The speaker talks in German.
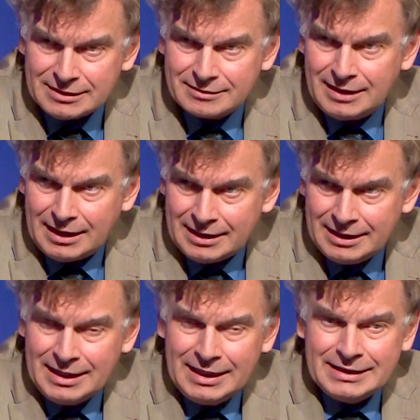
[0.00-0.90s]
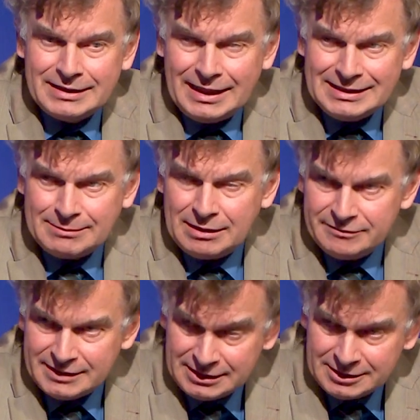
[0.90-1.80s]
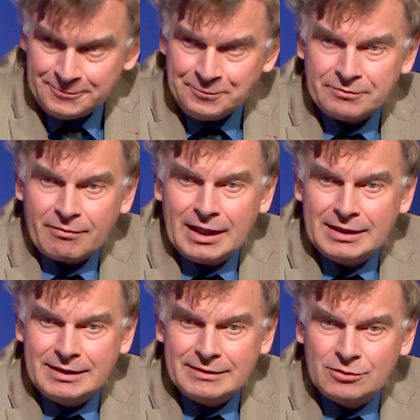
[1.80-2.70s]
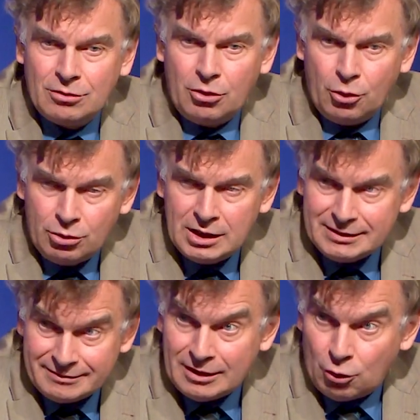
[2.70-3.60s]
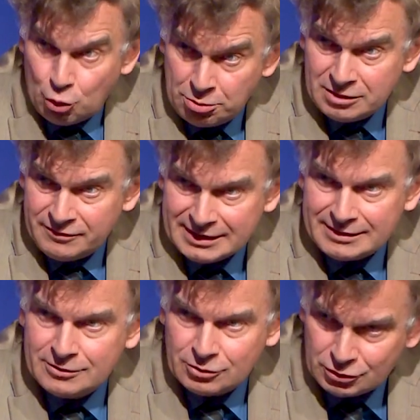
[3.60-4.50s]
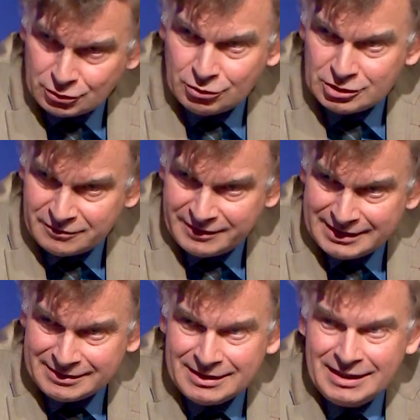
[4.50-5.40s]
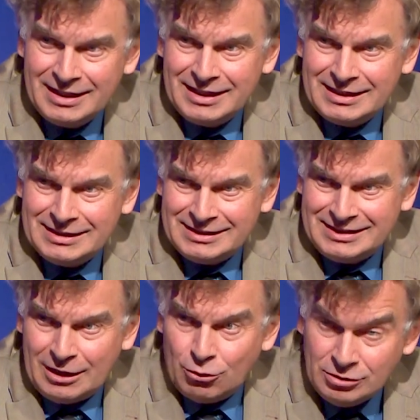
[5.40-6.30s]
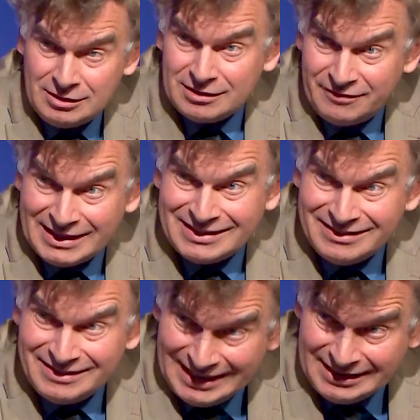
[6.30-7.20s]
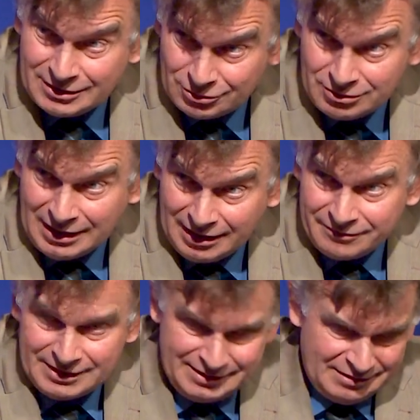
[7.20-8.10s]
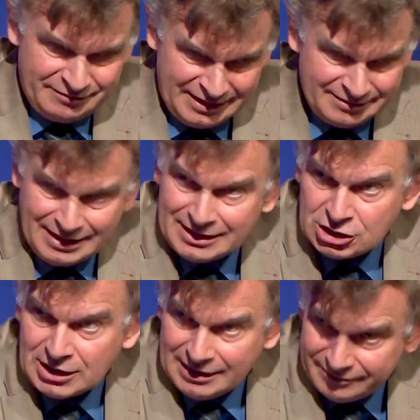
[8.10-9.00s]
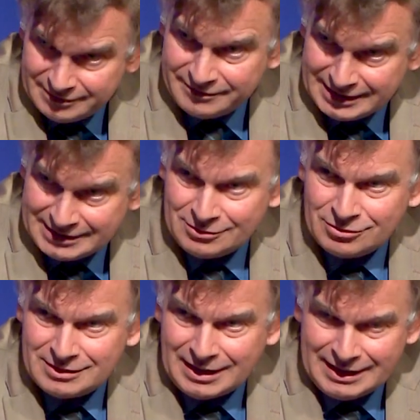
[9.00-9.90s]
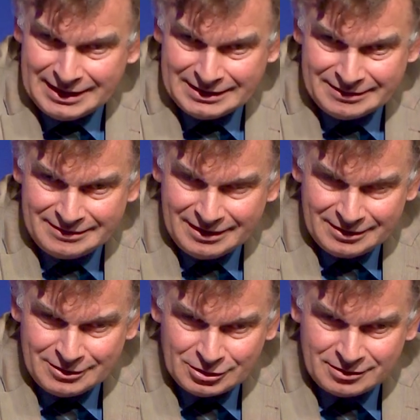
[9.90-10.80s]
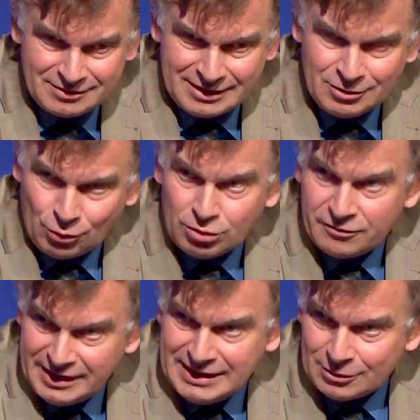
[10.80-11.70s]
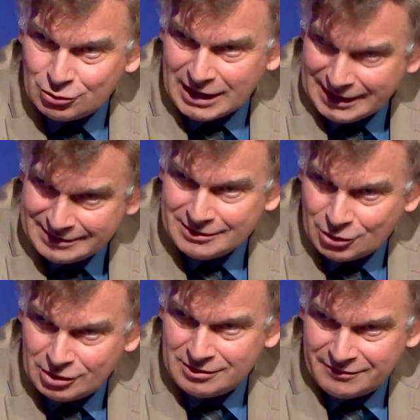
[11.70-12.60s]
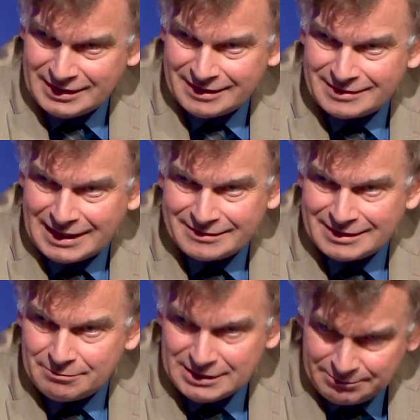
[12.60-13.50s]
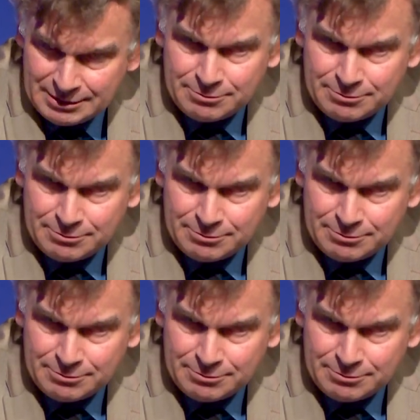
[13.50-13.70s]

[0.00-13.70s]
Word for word: ganz klar, je älter man wird, desto höher ist der obere Wert, der systolische Wert. Äh, der untere Wert sinkt sogar, weil die Gefäße halt steifer werden und daher den, den Druck weniger gut halten können, wenn das Herz eben nicht